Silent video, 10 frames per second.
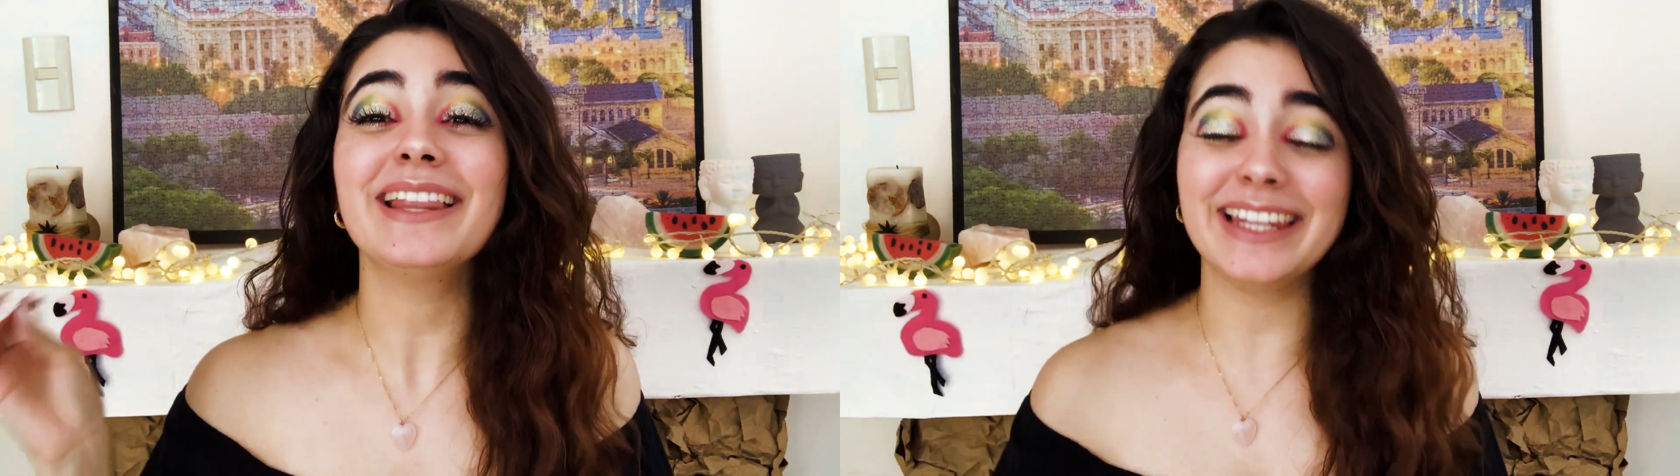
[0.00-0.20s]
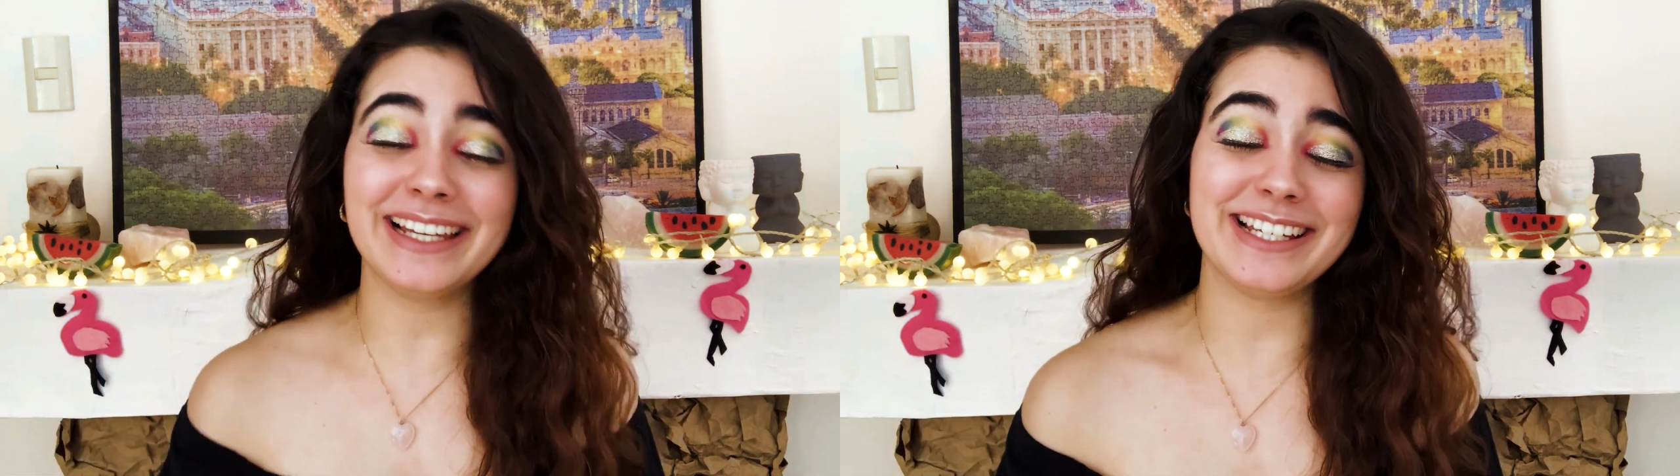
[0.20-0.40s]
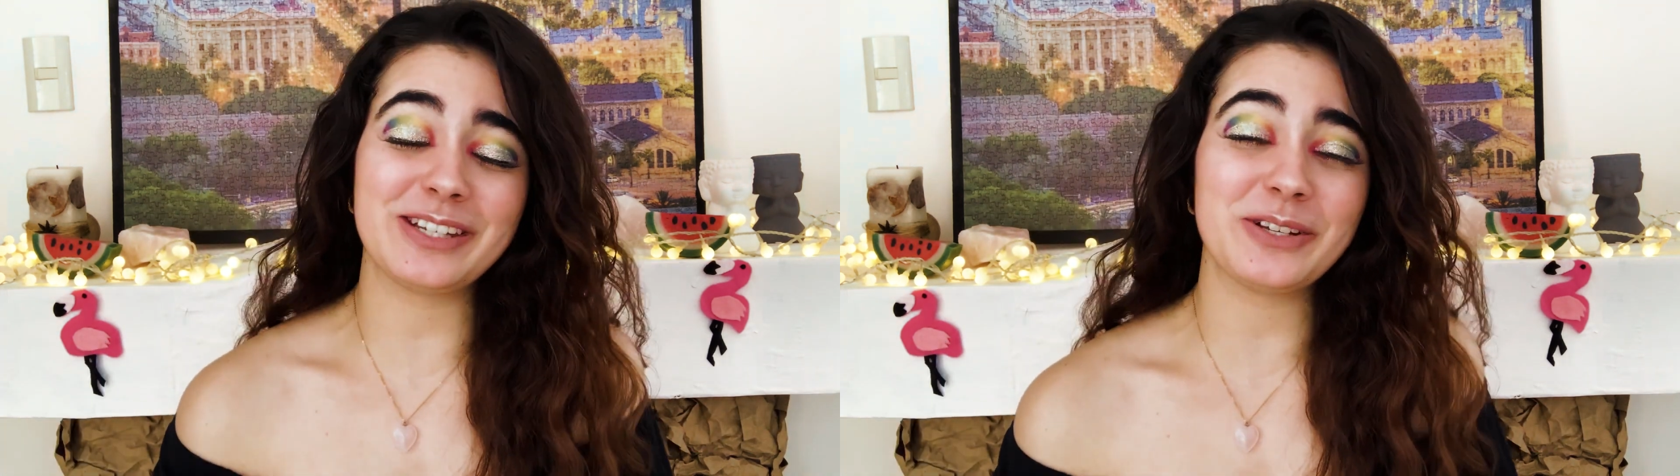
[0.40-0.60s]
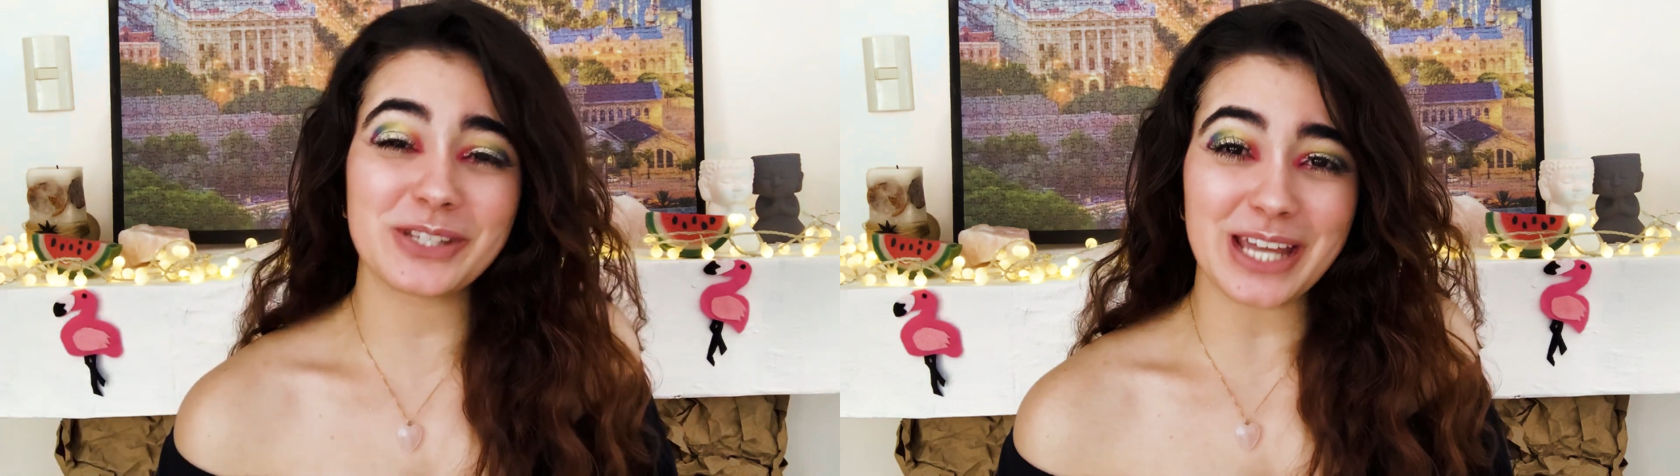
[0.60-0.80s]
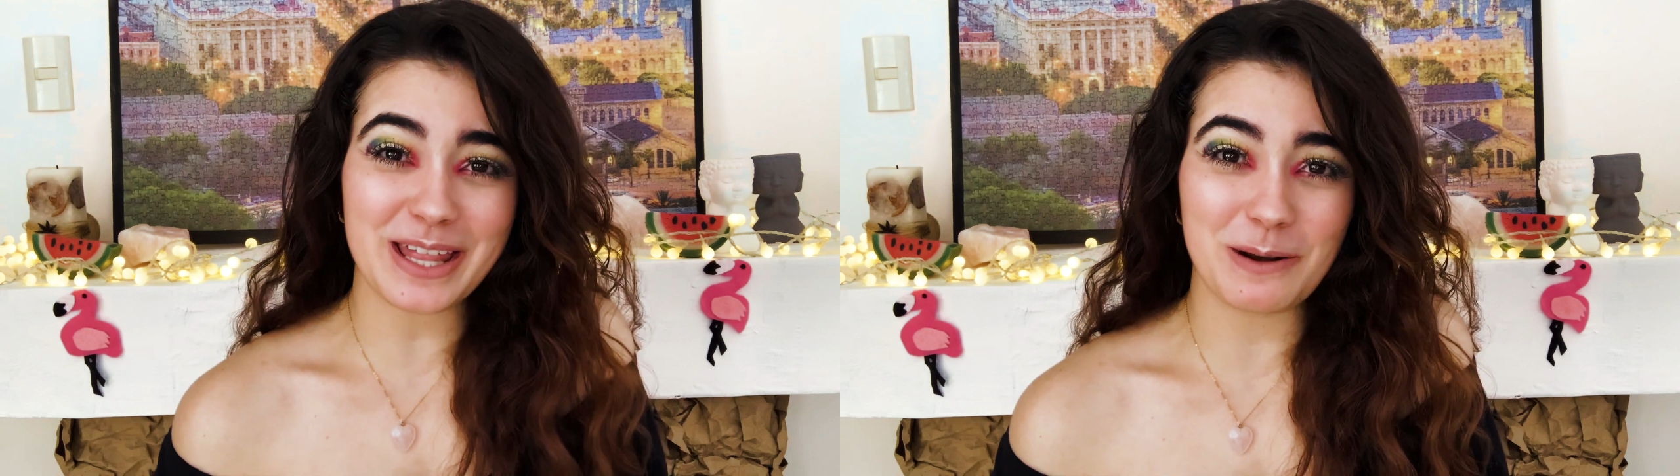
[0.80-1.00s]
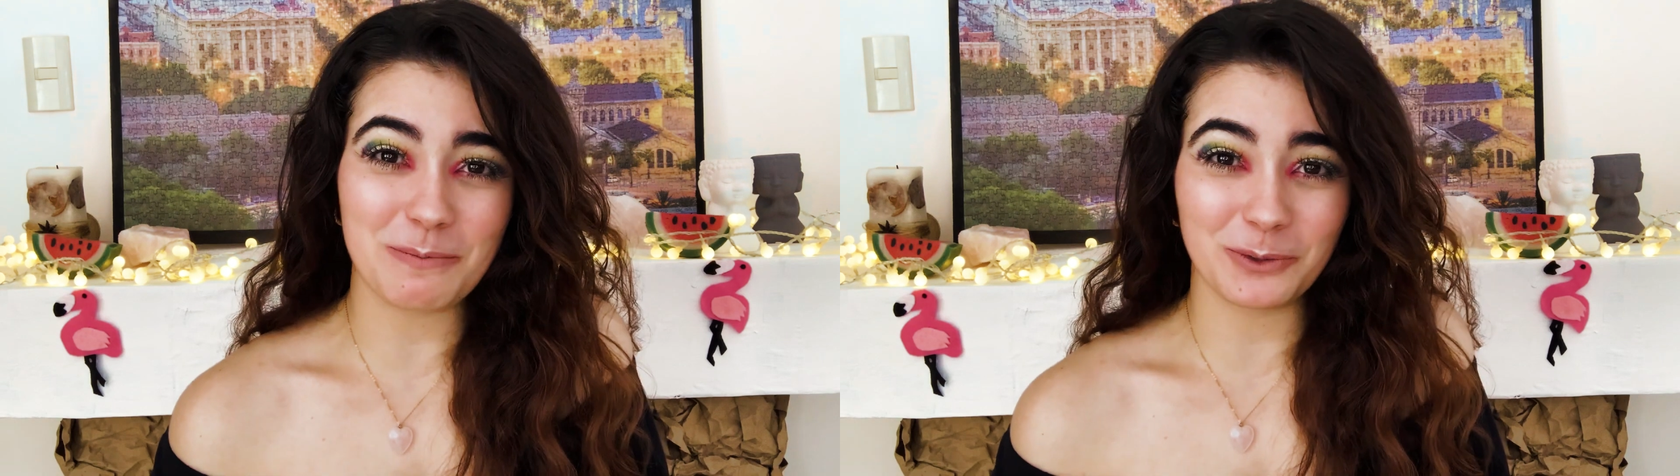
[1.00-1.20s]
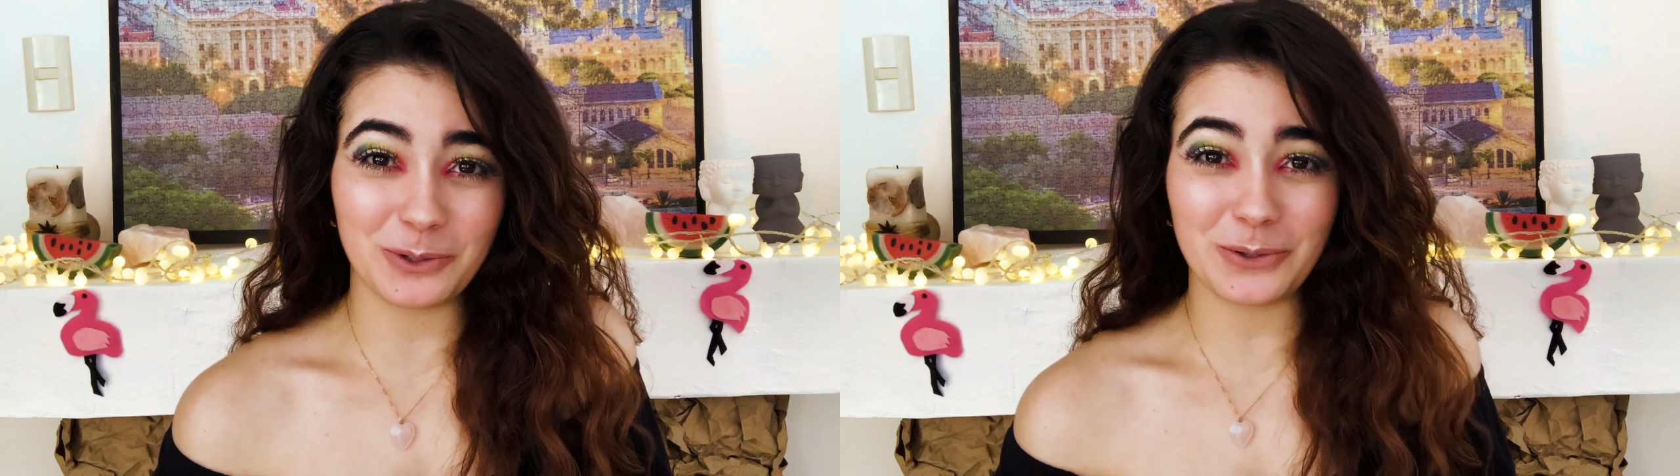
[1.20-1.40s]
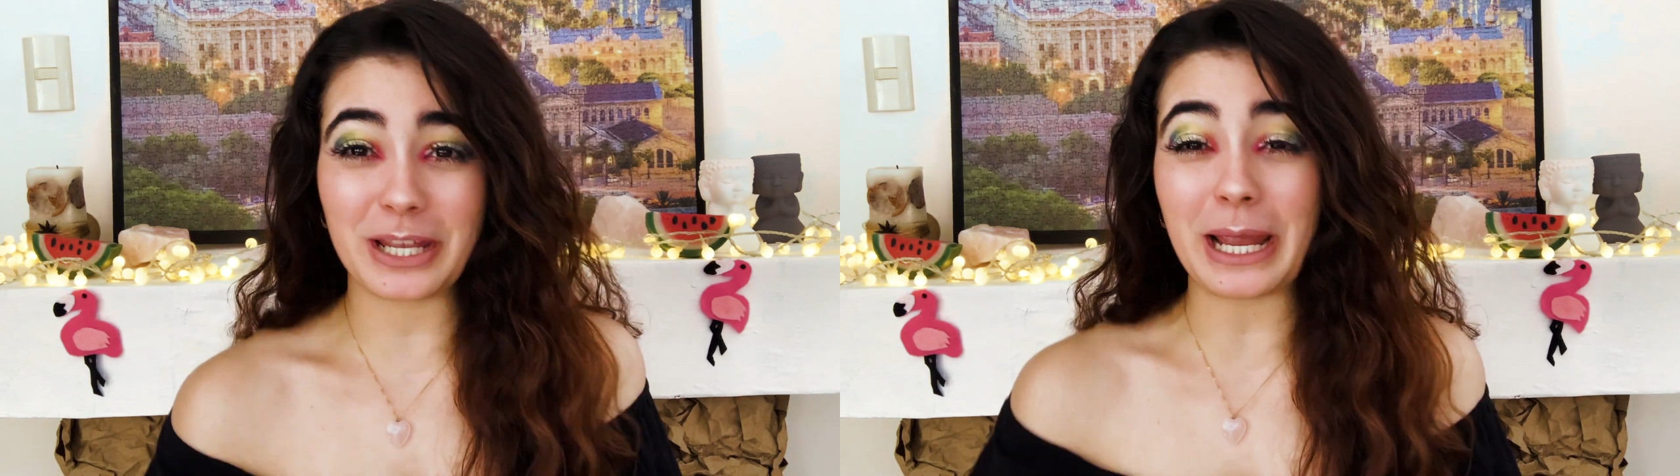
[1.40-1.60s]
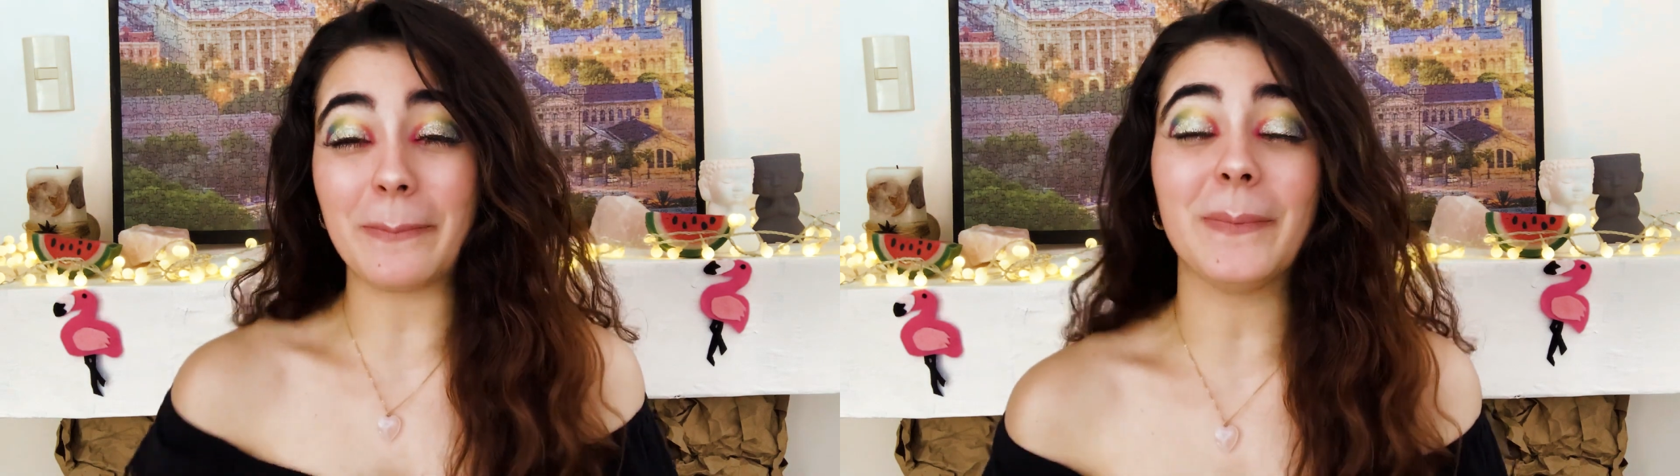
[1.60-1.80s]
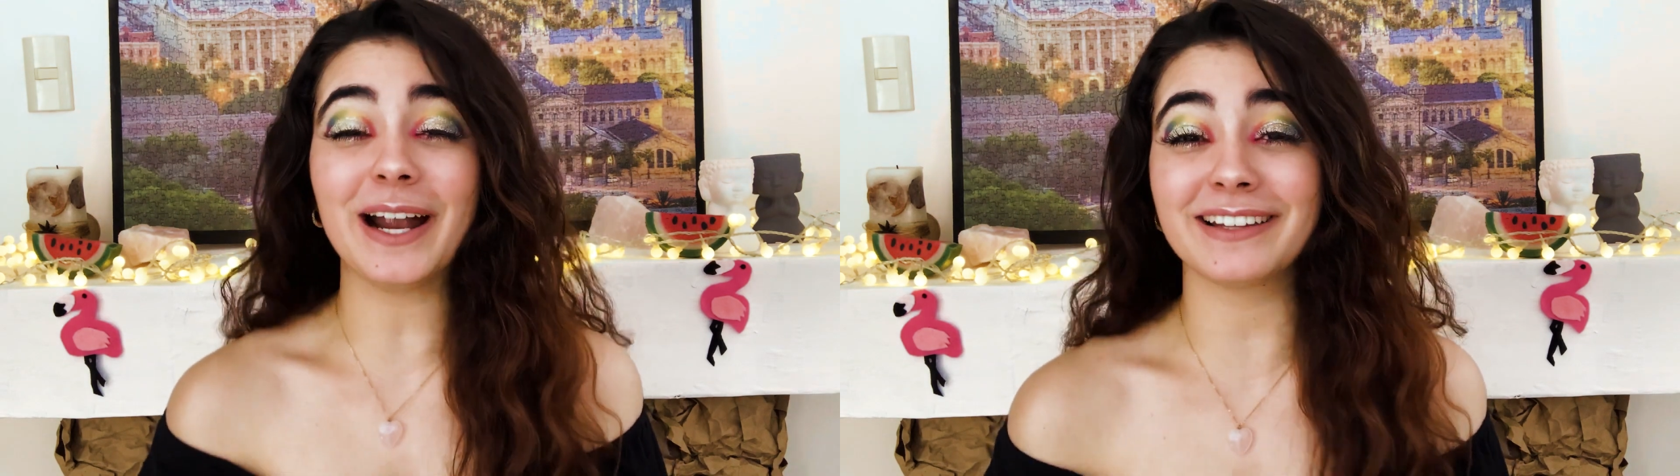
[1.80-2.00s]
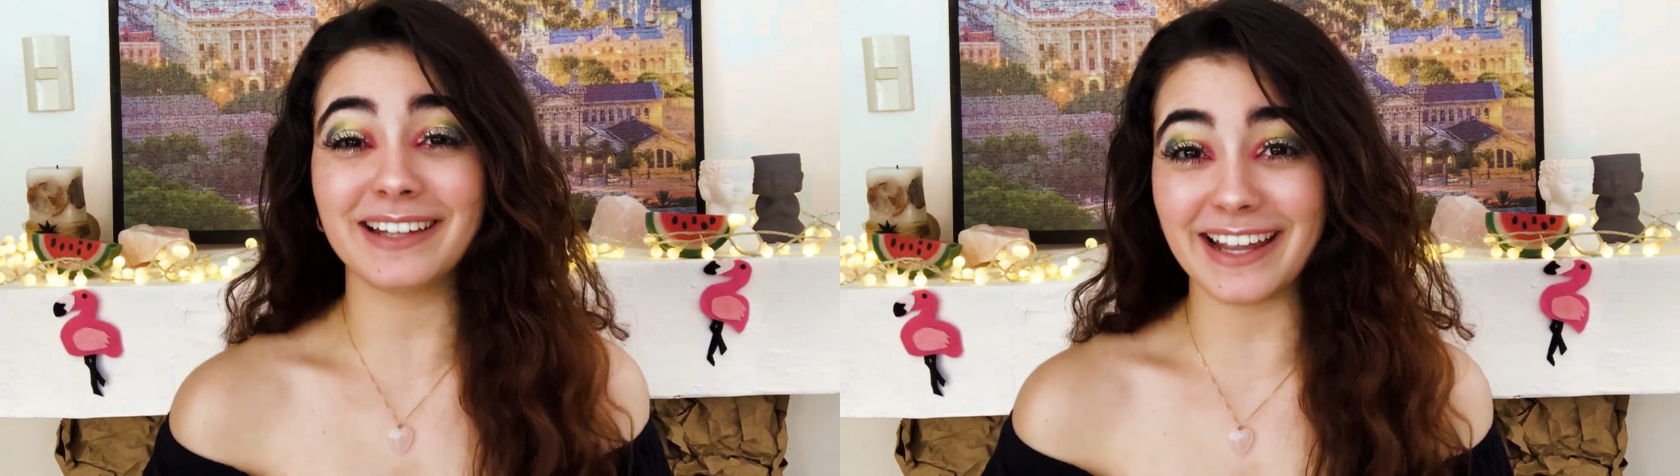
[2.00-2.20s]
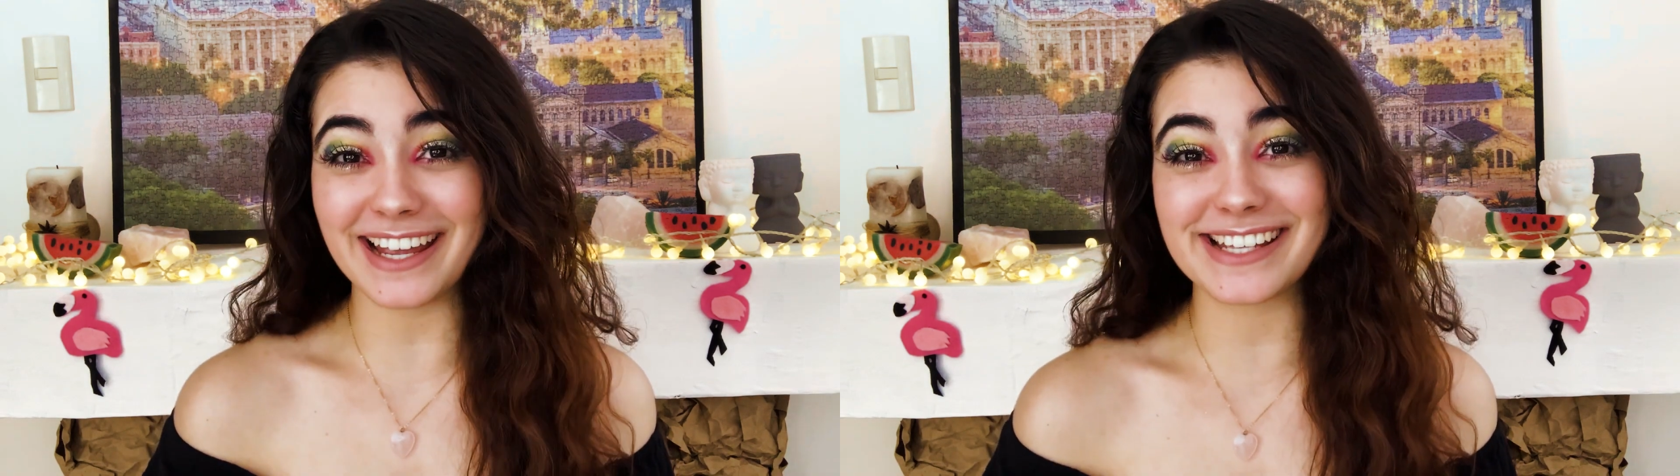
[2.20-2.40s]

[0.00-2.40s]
deliciosa del mundo y aparte